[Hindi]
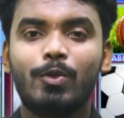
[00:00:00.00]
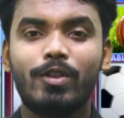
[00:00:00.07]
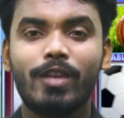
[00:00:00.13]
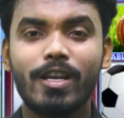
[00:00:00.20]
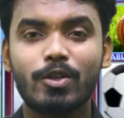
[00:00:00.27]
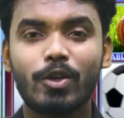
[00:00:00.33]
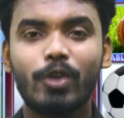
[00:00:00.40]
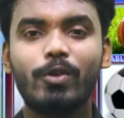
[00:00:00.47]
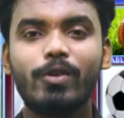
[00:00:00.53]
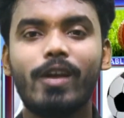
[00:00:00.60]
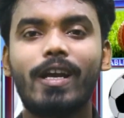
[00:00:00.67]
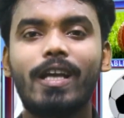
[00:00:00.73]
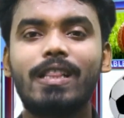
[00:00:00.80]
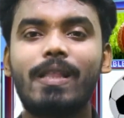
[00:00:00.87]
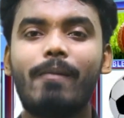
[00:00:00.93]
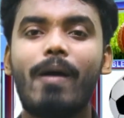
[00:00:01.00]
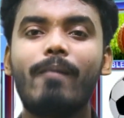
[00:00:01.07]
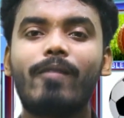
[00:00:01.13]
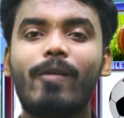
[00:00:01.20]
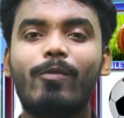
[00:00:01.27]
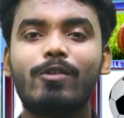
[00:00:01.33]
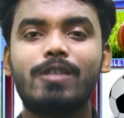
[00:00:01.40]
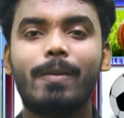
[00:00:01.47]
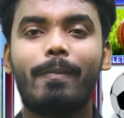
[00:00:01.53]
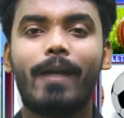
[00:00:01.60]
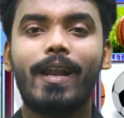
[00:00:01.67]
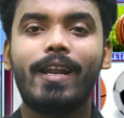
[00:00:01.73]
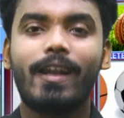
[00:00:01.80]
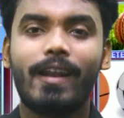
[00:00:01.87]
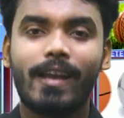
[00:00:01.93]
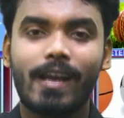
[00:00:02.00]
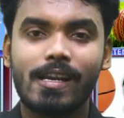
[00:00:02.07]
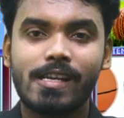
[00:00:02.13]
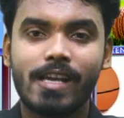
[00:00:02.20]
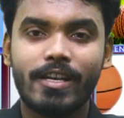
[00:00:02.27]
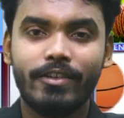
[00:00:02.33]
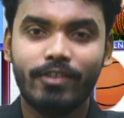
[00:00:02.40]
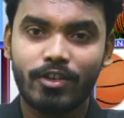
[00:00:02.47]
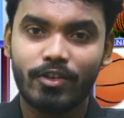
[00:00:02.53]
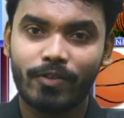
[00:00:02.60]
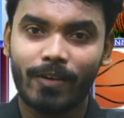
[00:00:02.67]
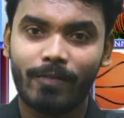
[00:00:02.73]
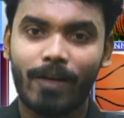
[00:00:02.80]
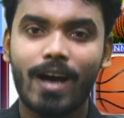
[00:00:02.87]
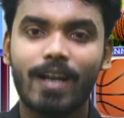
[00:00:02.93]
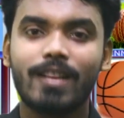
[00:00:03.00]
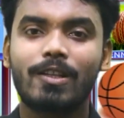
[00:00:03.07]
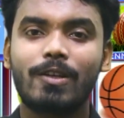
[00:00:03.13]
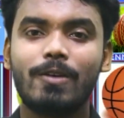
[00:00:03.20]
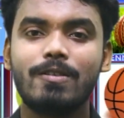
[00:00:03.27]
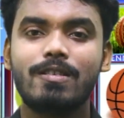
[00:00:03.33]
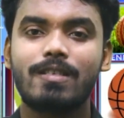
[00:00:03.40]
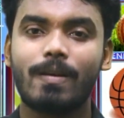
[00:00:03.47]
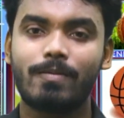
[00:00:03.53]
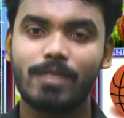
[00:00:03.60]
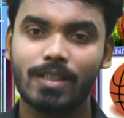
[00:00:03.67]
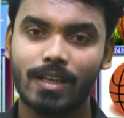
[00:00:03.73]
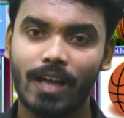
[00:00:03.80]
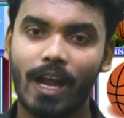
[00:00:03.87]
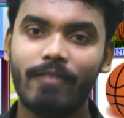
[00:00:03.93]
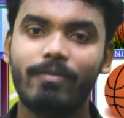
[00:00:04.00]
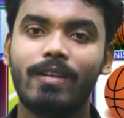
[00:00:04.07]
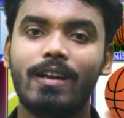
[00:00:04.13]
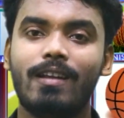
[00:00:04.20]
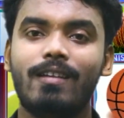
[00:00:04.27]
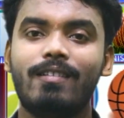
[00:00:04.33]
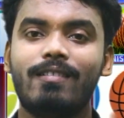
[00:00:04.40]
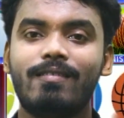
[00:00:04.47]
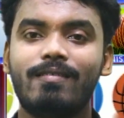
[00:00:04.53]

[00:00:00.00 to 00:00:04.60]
तो देश और दुनिया की तमाम खबरों से बने रहने के लिए न्यूज फॉर भारत को सब्सक्राइब करें